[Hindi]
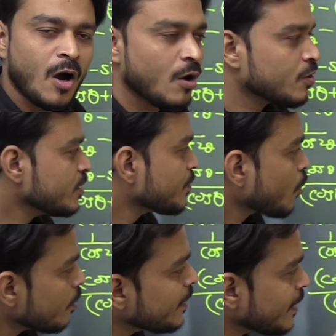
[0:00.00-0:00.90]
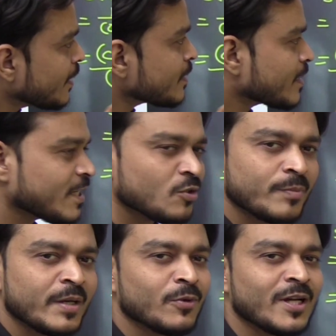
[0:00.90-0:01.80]
और जब शॉर्ट में किया जा सकता है
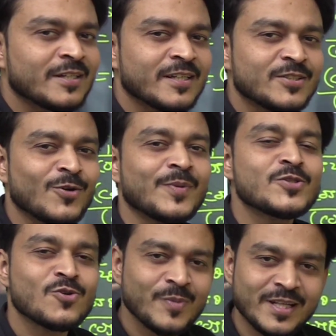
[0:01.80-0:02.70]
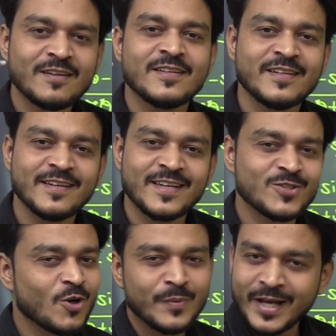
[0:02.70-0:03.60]
तो मैं बोला कि चलो बच्चों को बता देते हैं कि
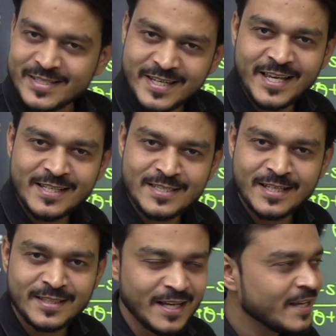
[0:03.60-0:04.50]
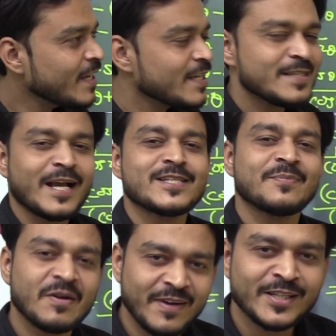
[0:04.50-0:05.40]
शॉर्ट में कैसे किया जा सकता है ताकि
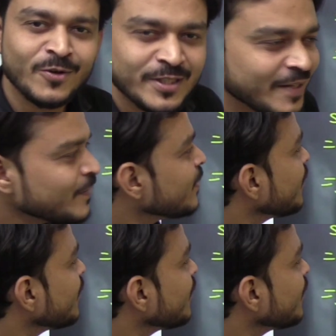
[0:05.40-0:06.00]
सबका फ़ायदा हो जाए